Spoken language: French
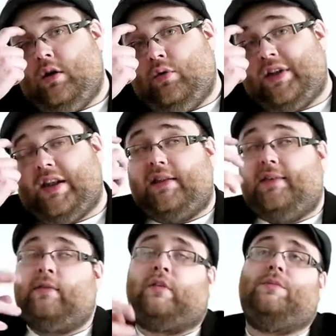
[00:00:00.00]
on a de
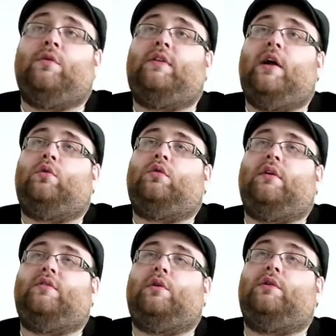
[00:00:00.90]
l'analyse sentimentale, donc on
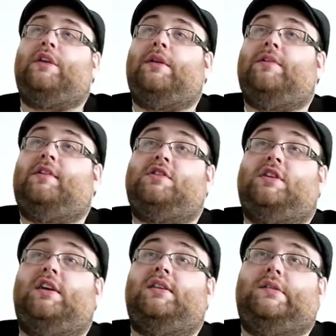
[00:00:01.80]
va voir aussi les messages
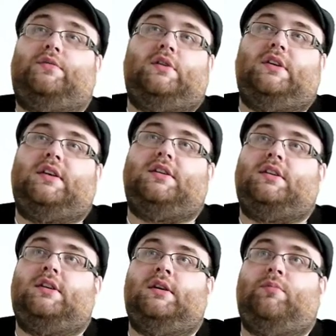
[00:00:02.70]
négatifs se
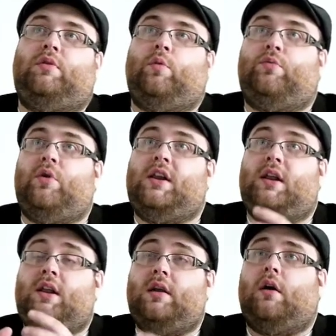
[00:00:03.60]
détacher, et puis on peut
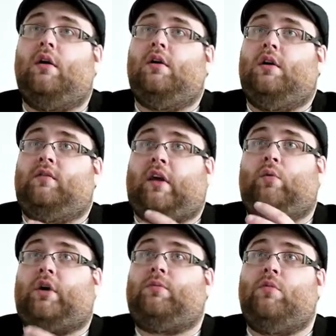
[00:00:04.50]
aller lire très
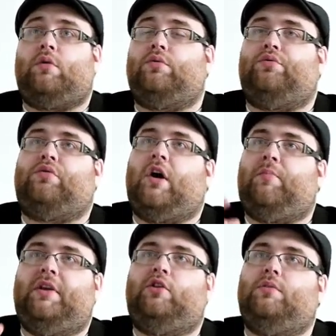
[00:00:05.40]
concrètement quand on voit un
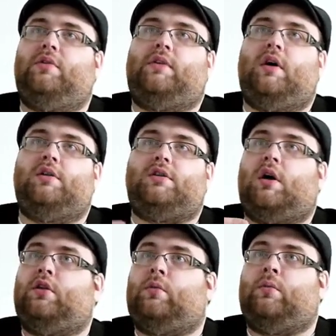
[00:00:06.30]
pic de messages
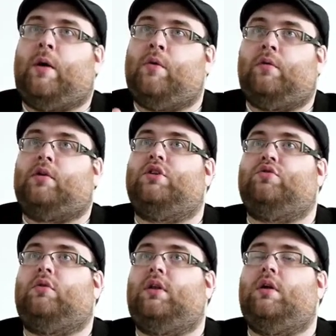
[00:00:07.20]
à un moment de la
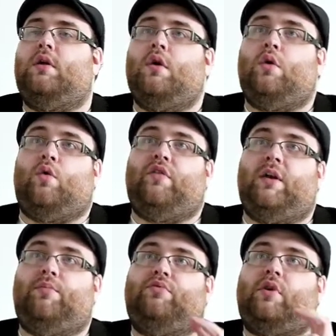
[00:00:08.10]
journée on va
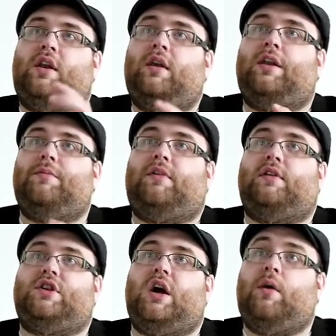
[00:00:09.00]
aller pouvoir lire les
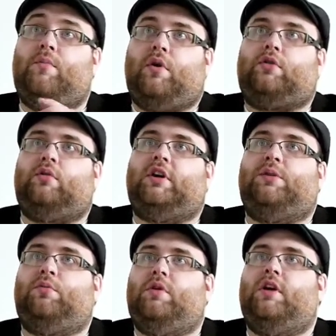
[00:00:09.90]
messages importants qui
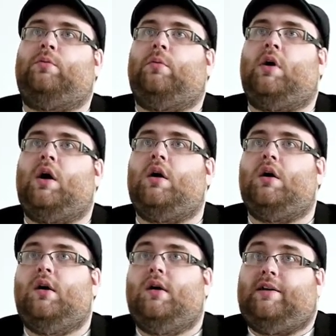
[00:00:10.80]
étaient publiés à ce moment-là,
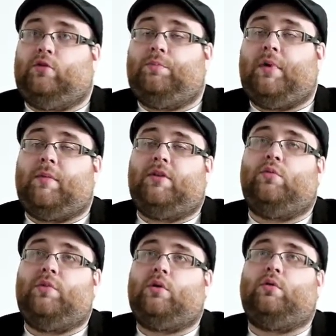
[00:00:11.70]
et donc permettre
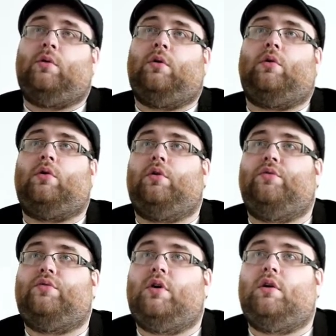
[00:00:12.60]
de bien comprendre encore
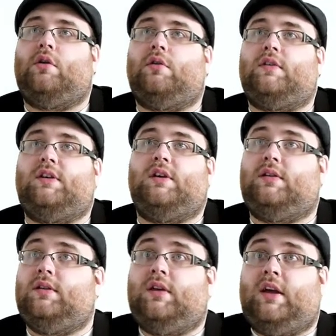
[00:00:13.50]
une fois euh, ce qui est
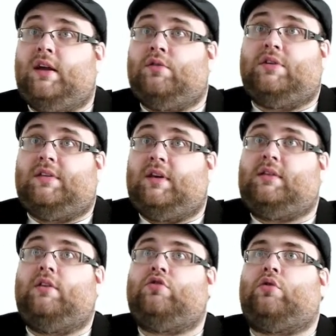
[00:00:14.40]
dit et de
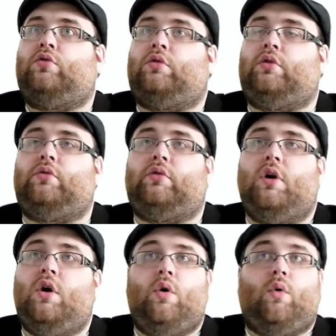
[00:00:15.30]
détecter ce genre de tendance.
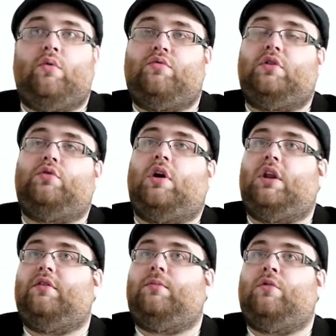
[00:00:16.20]
On le voit sur un
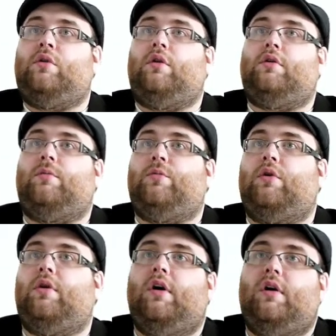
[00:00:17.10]
événement euh, comme,
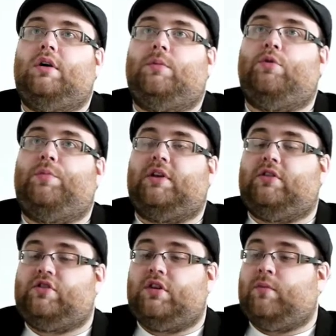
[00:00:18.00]
euh, comme le
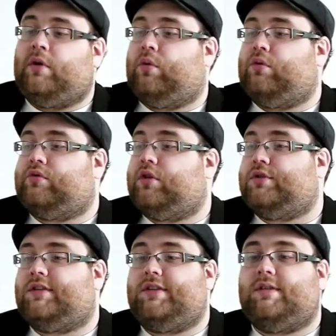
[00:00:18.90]
PSG, mais on le voit
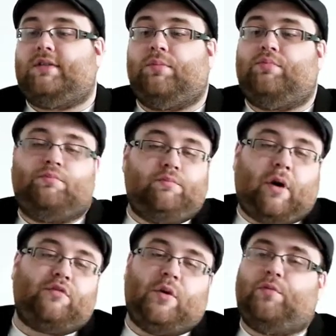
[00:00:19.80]
aussi, et c'est
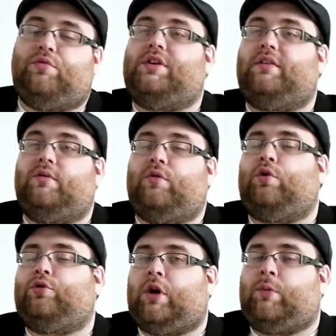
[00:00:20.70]
parfois un peu plus classique,
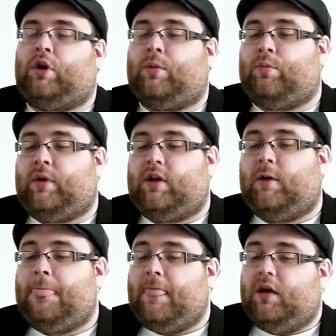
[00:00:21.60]
on entend également parler,
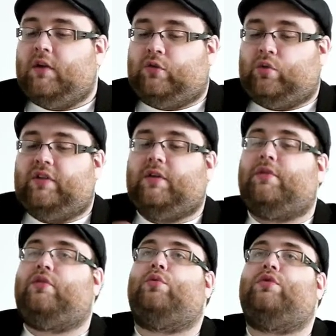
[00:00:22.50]
c'est toutes les
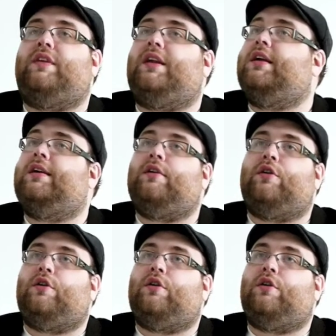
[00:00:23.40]
émissions de télé